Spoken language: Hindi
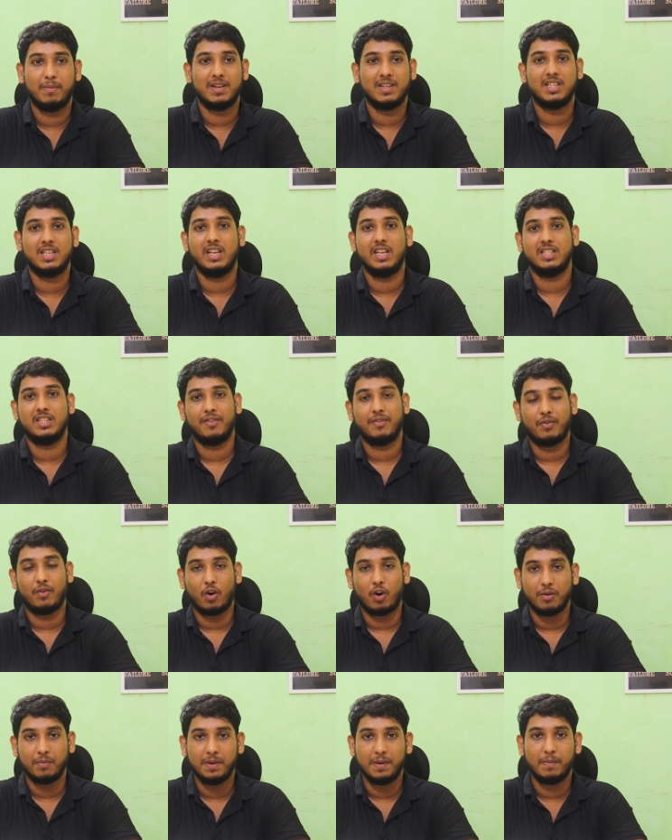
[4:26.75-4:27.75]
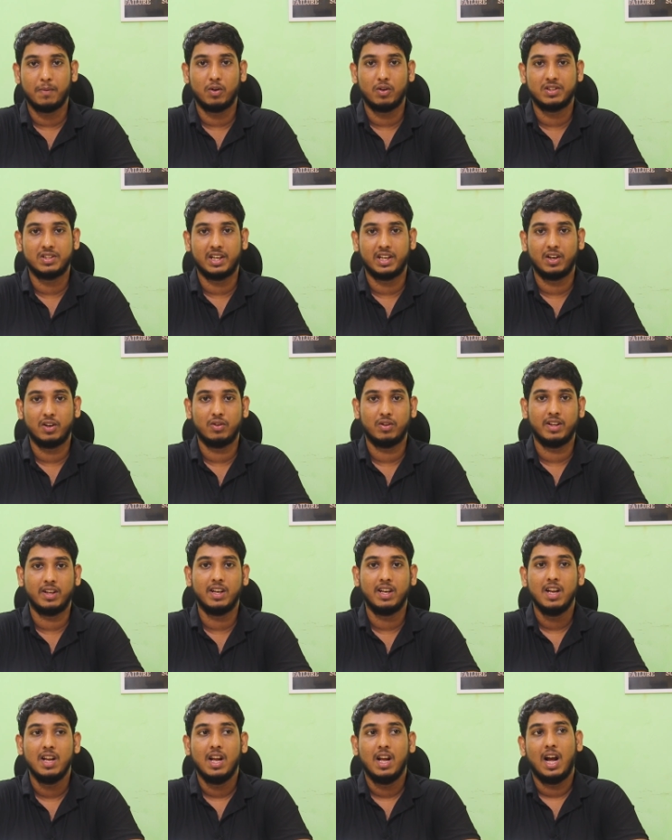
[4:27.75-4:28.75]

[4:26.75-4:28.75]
बट स्टिल ऐसे फ्रॉड भी बहुत सारे होते हैं